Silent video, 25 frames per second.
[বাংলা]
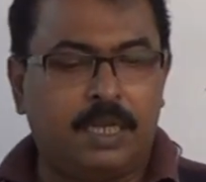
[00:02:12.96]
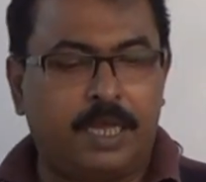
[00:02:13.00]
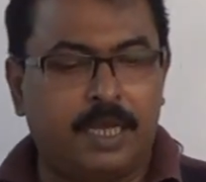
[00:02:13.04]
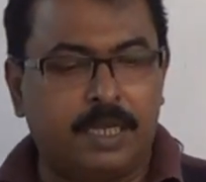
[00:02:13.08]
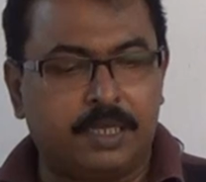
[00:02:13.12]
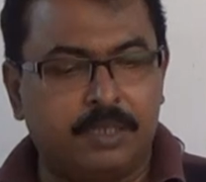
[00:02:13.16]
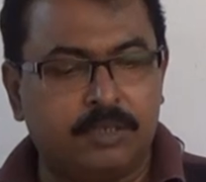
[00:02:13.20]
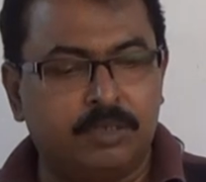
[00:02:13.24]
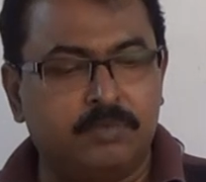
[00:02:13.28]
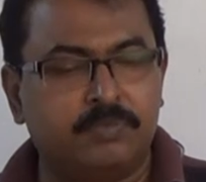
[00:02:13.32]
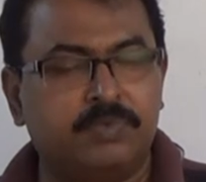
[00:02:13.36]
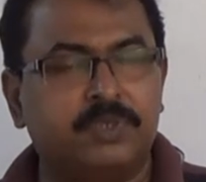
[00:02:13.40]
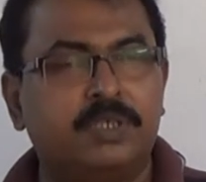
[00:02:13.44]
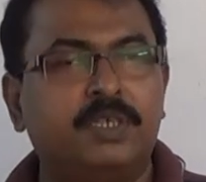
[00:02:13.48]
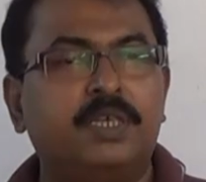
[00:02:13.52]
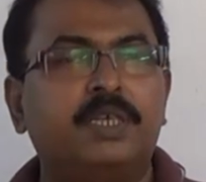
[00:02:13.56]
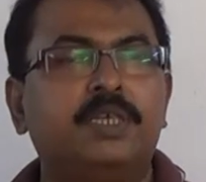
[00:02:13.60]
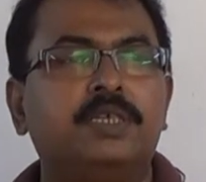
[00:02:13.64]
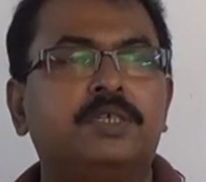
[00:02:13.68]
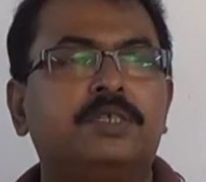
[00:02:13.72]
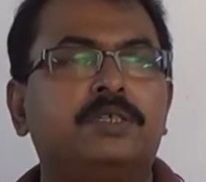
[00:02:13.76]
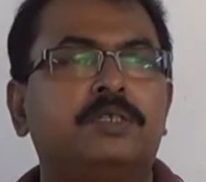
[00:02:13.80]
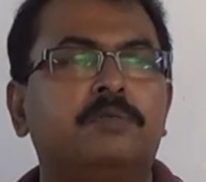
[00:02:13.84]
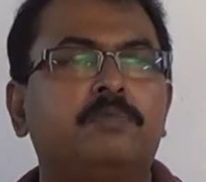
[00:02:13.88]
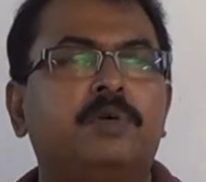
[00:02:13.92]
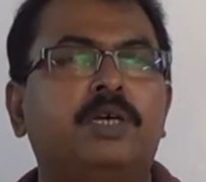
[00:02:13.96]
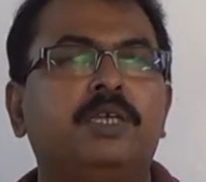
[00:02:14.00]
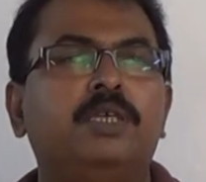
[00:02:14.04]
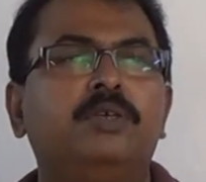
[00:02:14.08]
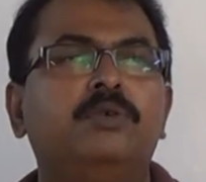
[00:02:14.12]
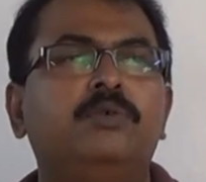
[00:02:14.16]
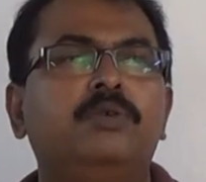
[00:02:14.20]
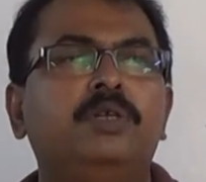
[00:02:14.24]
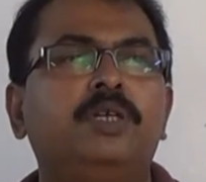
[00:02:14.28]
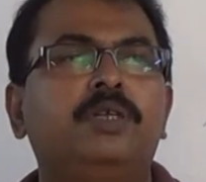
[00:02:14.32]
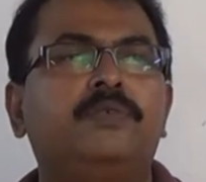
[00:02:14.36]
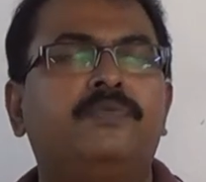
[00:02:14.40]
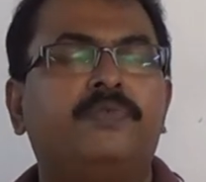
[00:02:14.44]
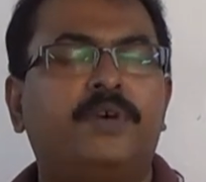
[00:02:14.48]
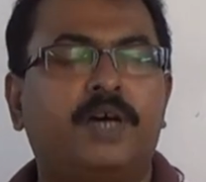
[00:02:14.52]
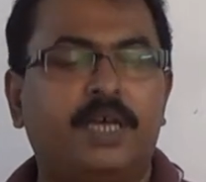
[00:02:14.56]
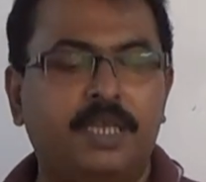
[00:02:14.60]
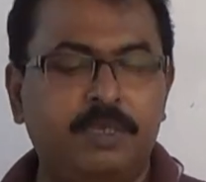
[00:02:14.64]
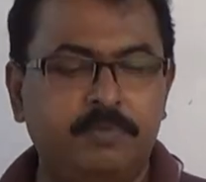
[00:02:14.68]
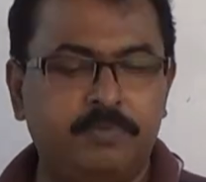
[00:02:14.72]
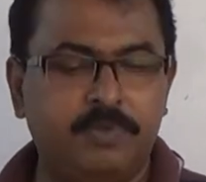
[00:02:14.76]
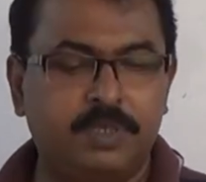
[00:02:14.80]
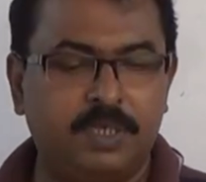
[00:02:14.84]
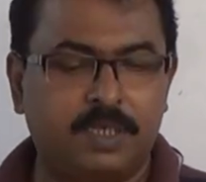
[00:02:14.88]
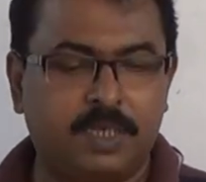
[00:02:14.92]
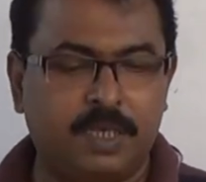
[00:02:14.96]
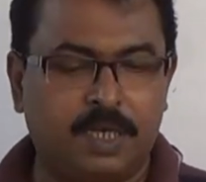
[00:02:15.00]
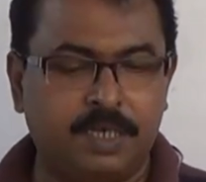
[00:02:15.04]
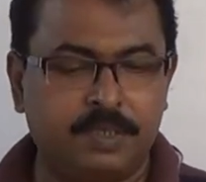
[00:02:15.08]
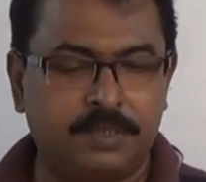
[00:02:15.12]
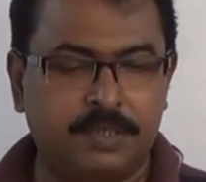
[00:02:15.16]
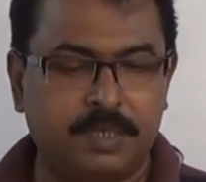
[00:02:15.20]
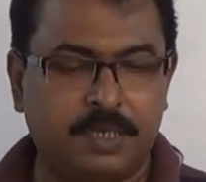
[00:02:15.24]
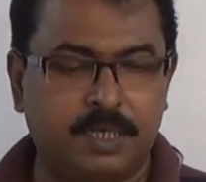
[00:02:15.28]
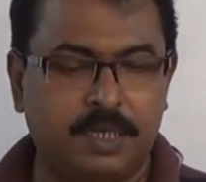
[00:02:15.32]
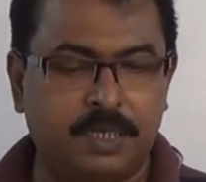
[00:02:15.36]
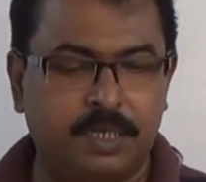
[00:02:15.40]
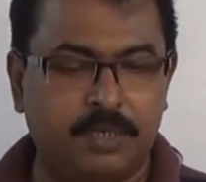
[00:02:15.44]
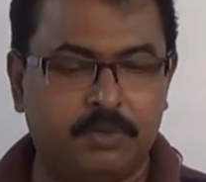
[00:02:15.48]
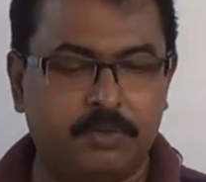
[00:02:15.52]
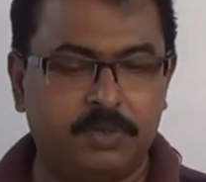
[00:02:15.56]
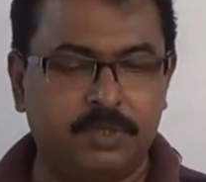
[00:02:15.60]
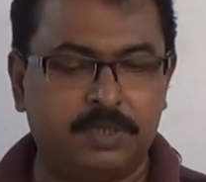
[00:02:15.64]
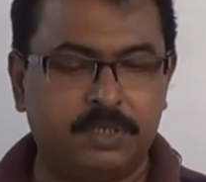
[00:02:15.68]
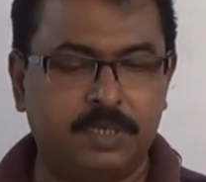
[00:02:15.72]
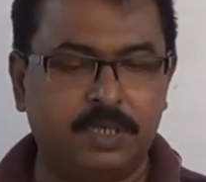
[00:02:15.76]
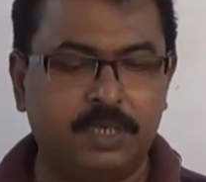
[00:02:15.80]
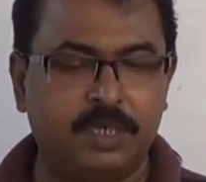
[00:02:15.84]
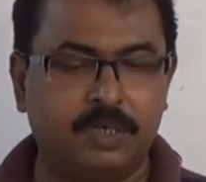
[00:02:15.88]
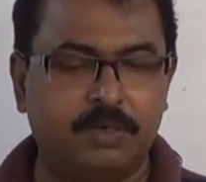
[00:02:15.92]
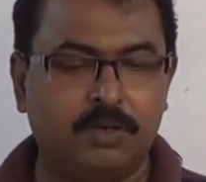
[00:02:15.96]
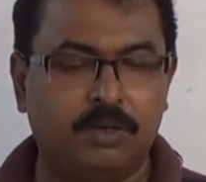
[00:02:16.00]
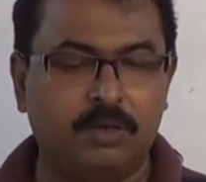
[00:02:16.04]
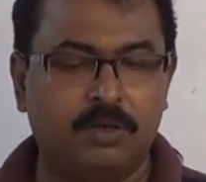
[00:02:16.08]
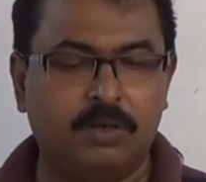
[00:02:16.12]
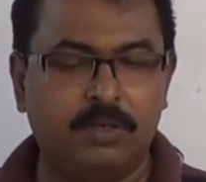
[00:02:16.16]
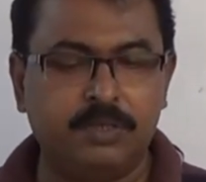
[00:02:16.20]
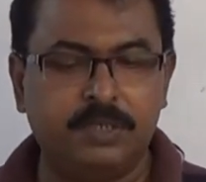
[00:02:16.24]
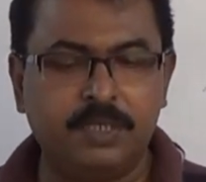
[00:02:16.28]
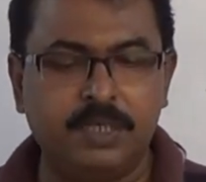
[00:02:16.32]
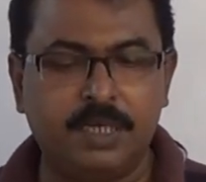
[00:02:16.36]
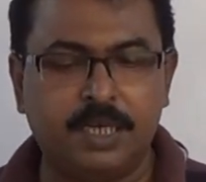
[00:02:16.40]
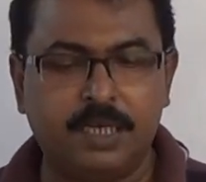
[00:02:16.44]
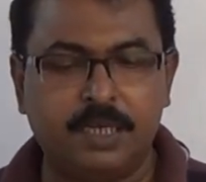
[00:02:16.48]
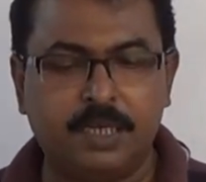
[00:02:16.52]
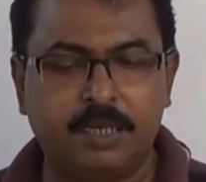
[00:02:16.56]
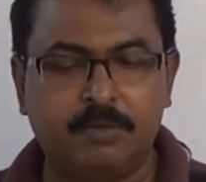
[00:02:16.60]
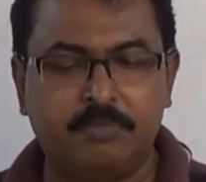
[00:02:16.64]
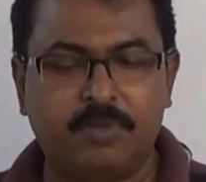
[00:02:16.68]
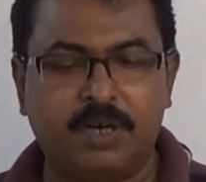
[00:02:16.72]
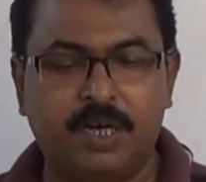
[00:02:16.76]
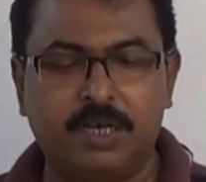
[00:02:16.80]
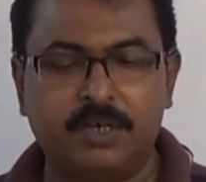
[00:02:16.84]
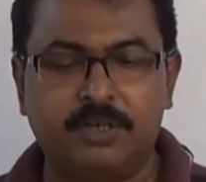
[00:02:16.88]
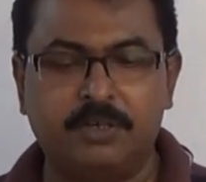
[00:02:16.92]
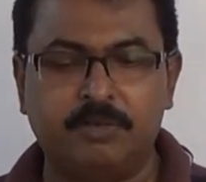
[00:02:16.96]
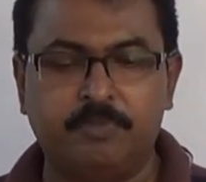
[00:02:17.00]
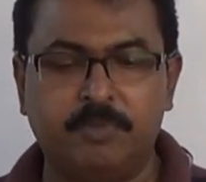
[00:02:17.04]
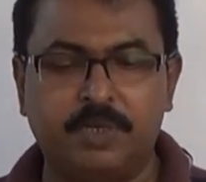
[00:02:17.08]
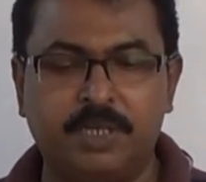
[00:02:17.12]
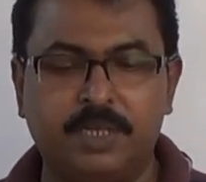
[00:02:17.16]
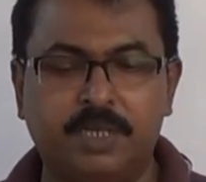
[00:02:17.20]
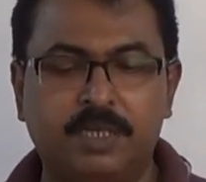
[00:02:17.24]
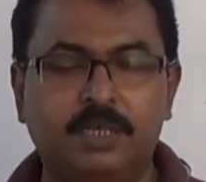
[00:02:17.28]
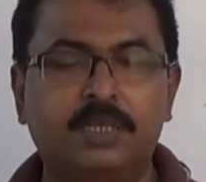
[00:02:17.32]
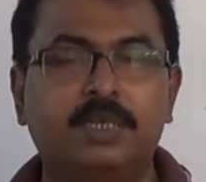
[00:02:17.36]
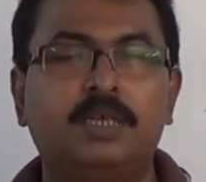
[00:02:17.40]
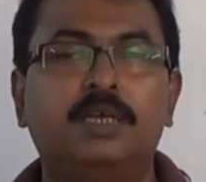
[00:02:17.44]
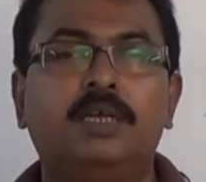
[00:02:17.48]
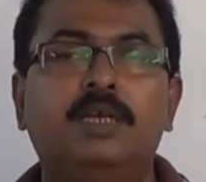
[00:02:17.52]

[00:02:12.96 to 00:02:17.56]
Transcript: একদম শেষ বা ইউনিট ফাইভ যেটা সেখানে রয়েছে ইকোলজি অ্যান্ড এনভায়রনমেন্ট